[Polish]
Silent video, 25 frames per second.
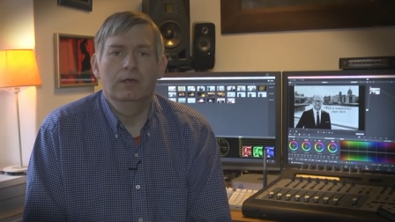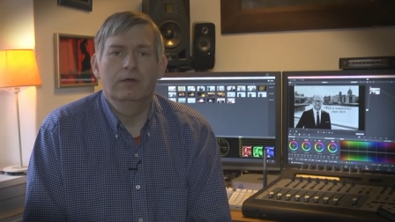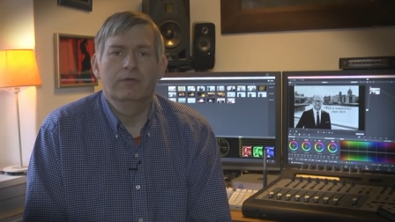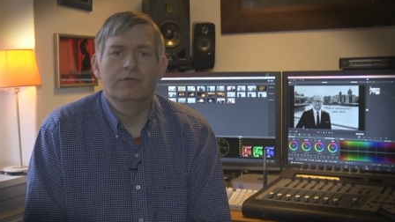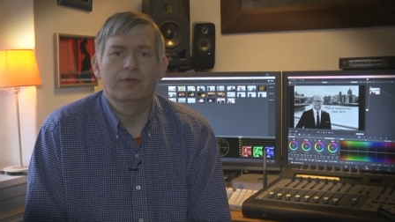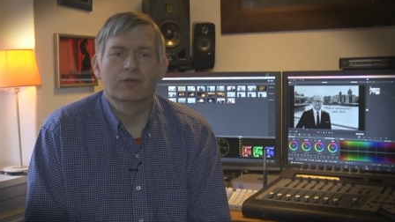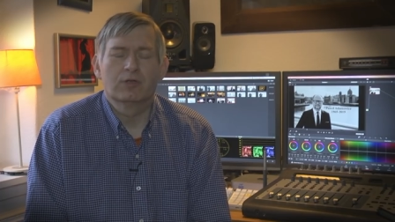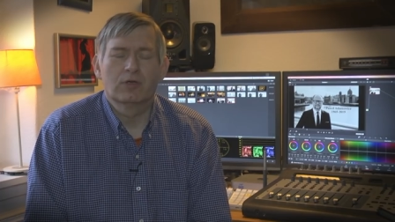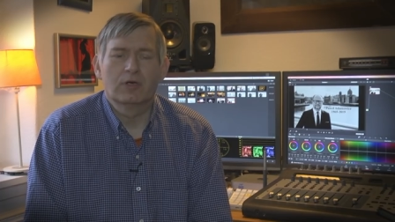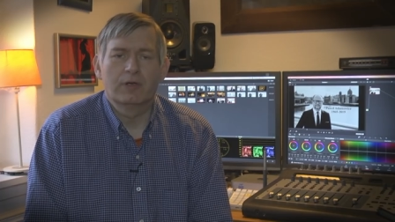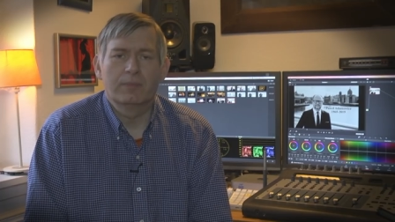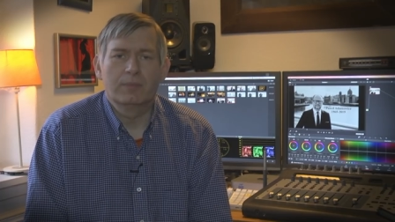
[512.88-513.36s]
y,
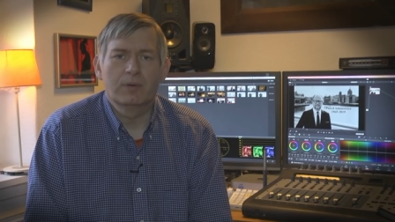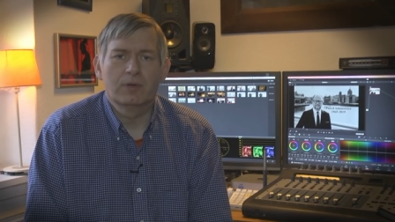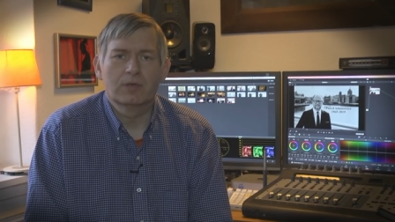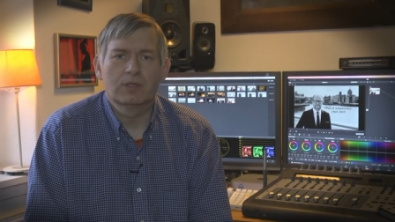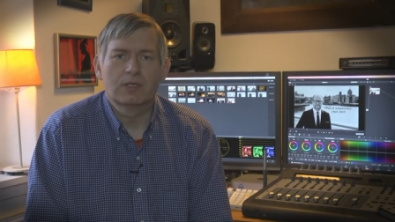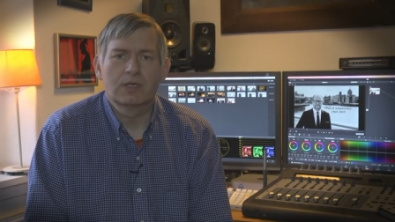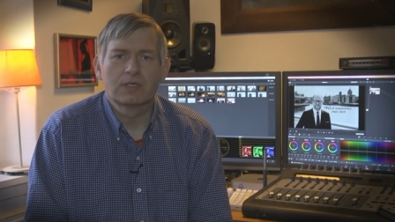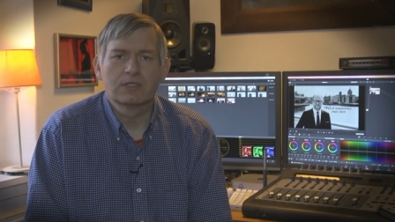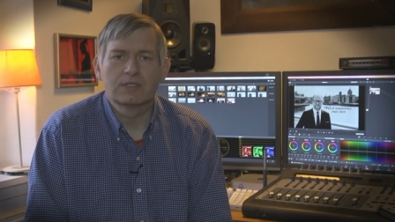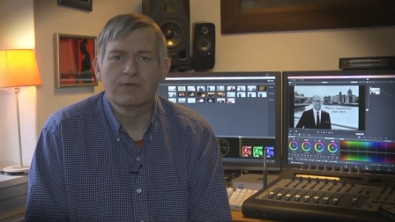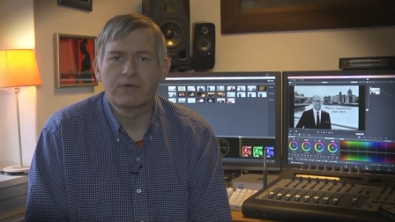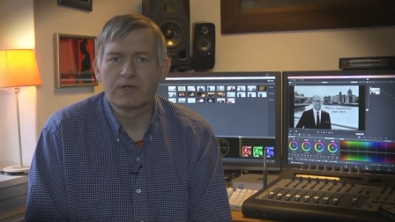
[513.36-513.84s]

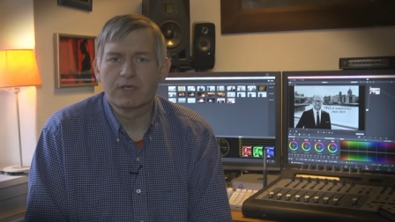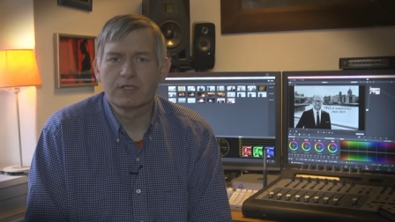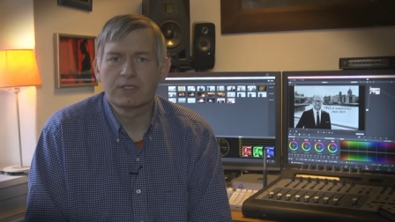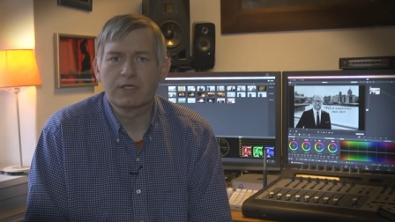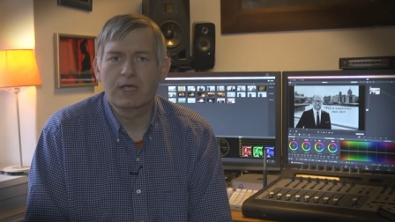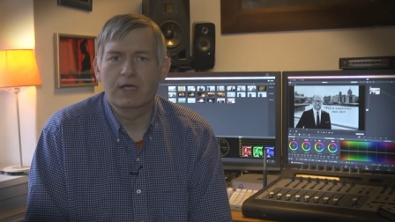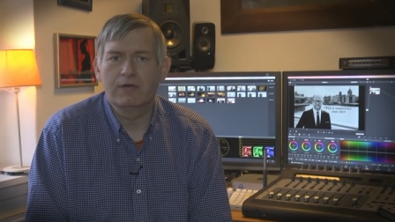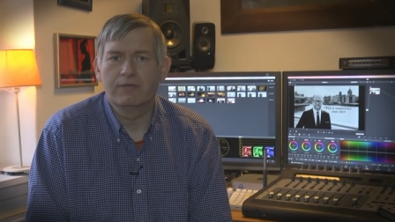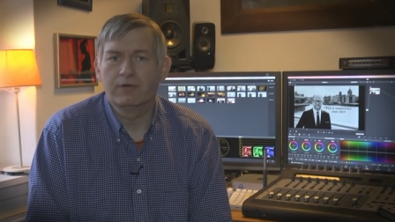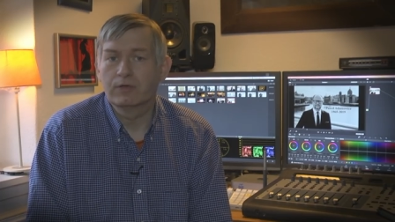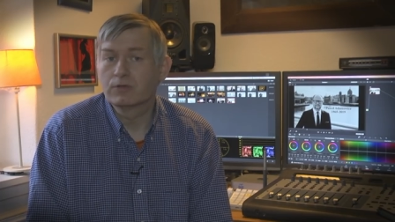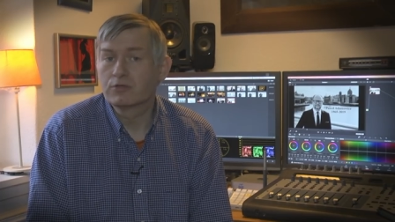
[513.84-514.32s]
fotoreporter z
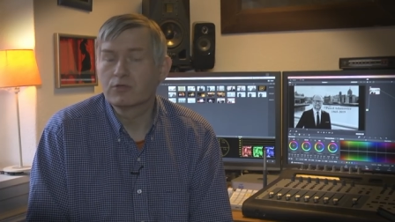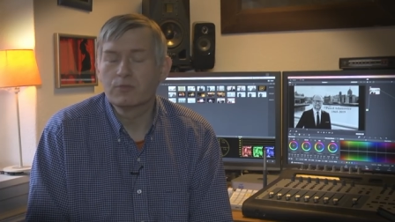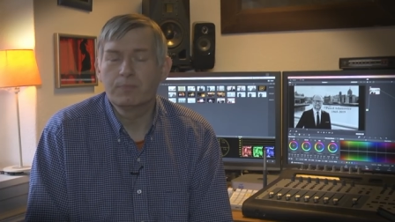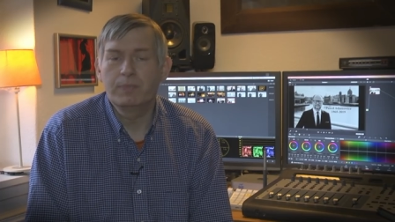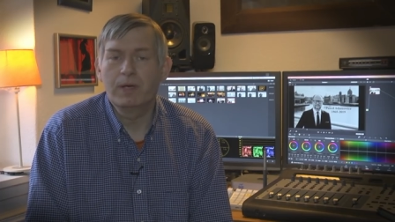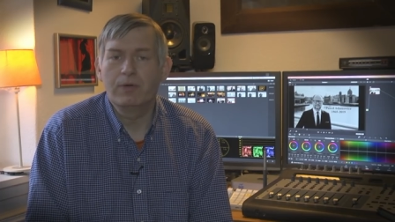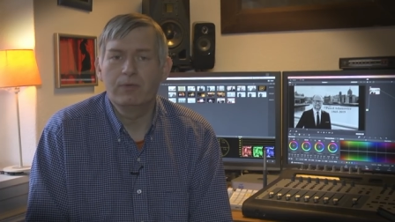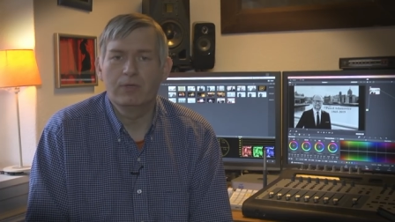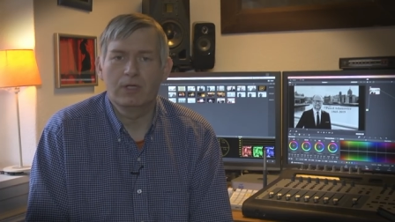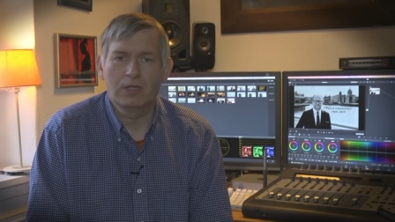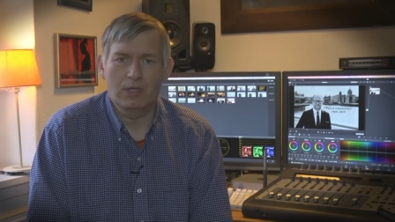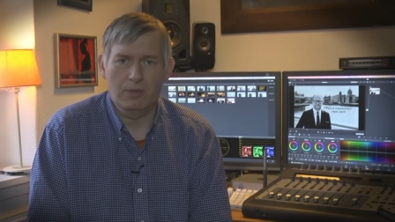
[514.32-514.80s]
Warszawy. On
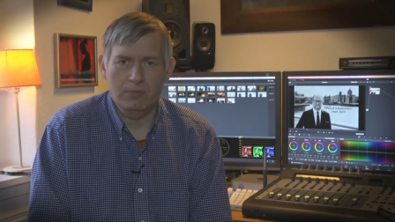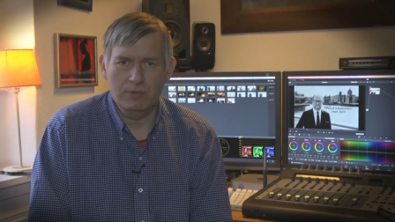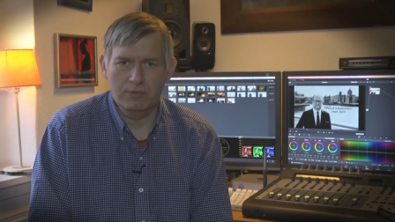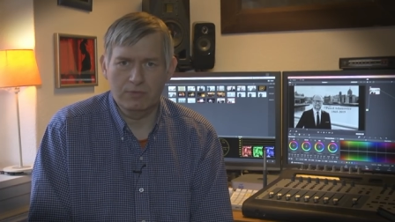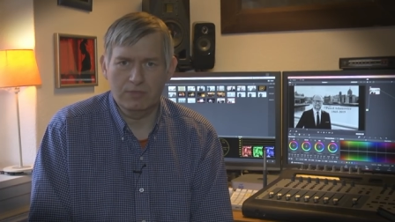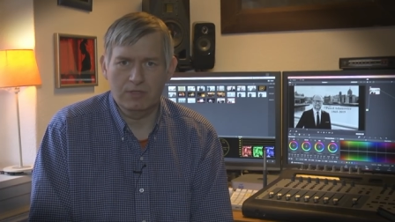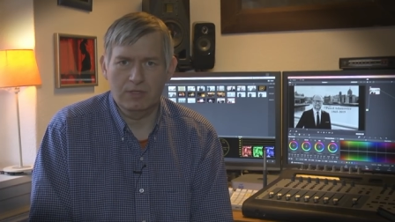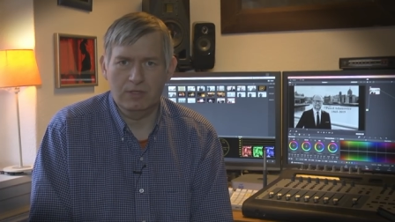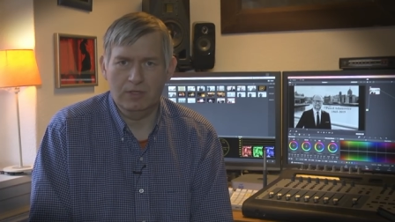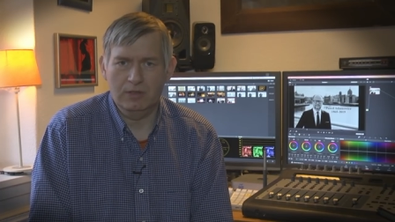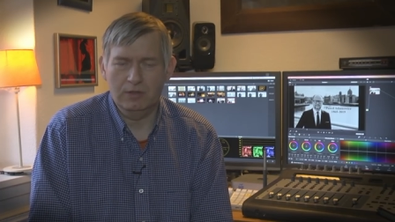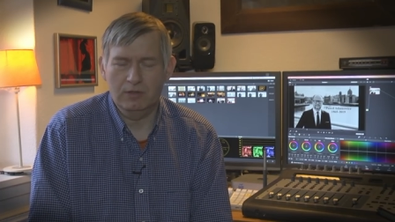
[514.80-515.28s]
zupełnie nie
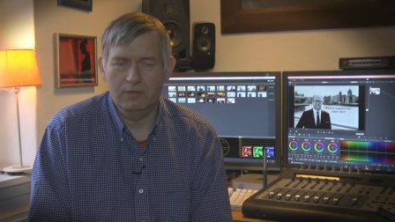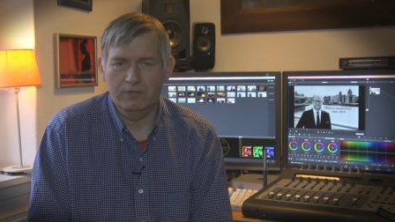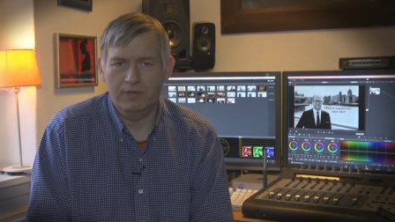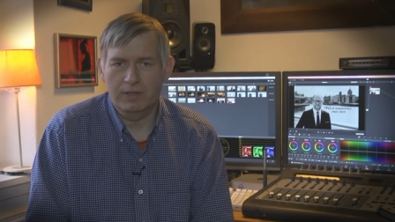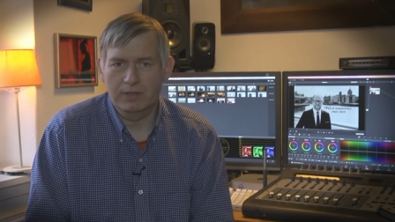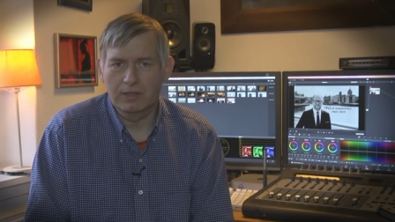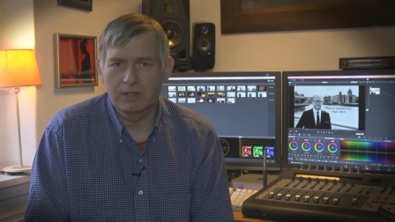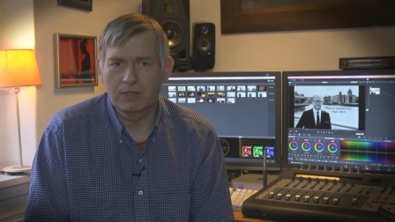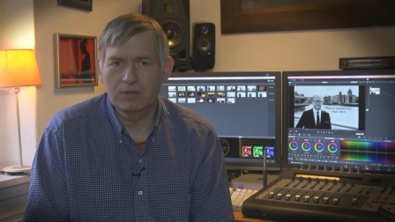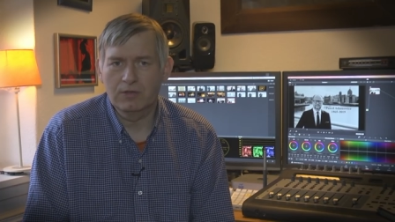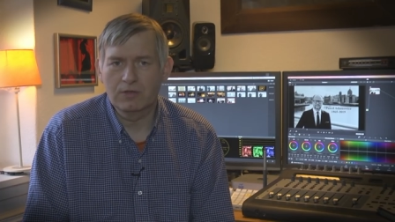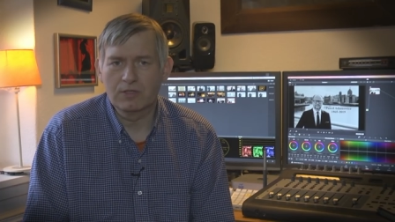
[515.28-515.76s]
był
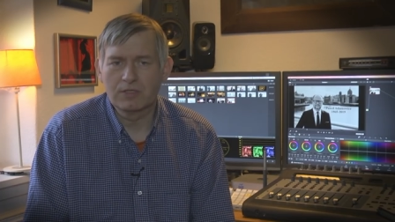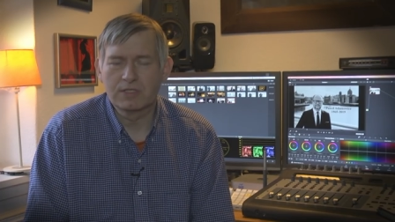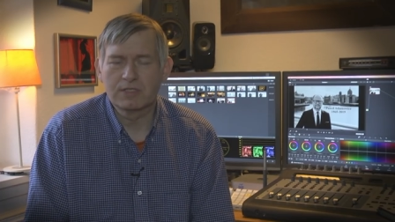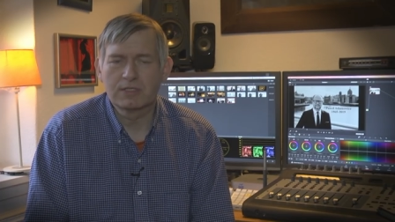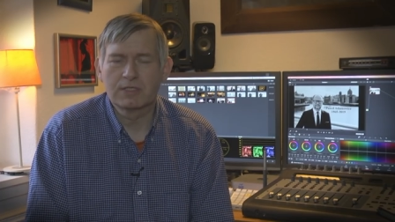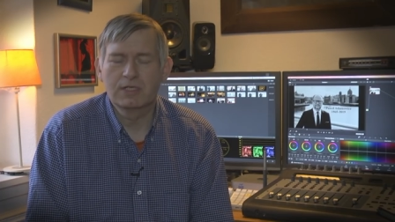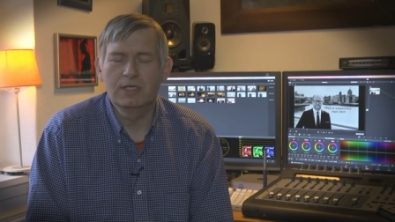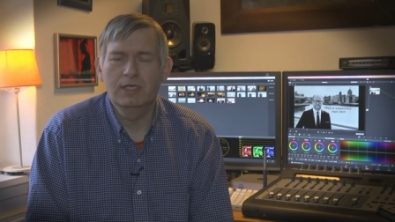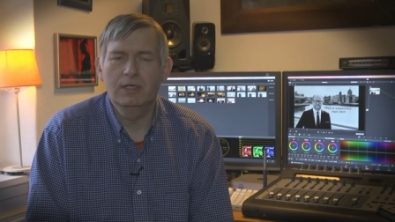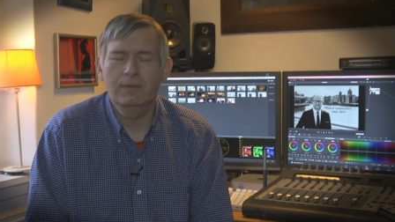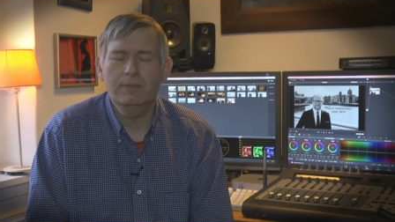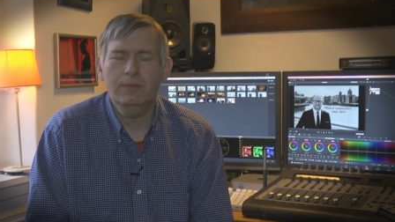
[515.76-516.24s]
zorientowany, kto jest
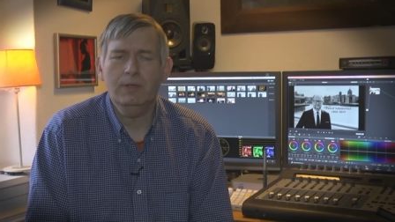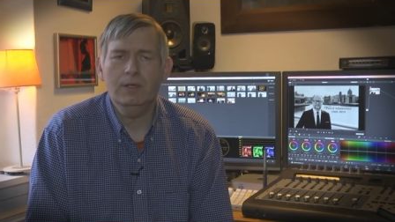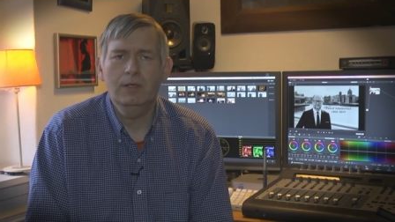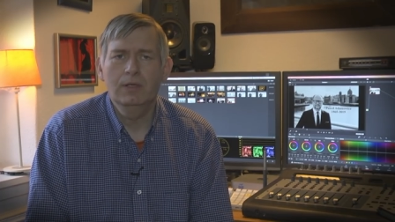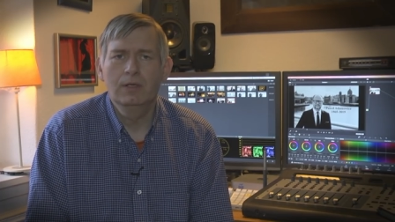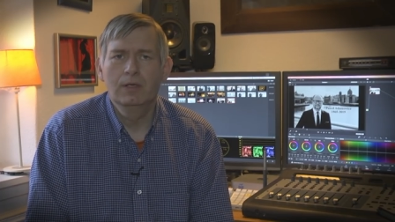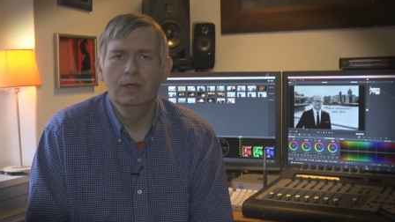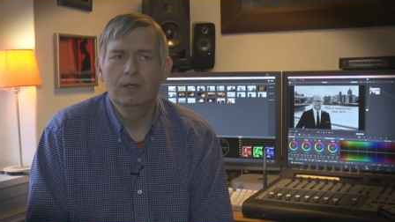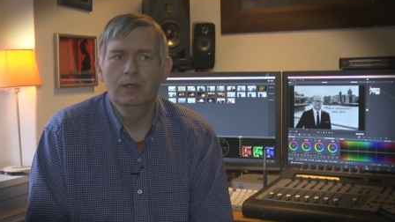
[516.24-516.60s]
z kim.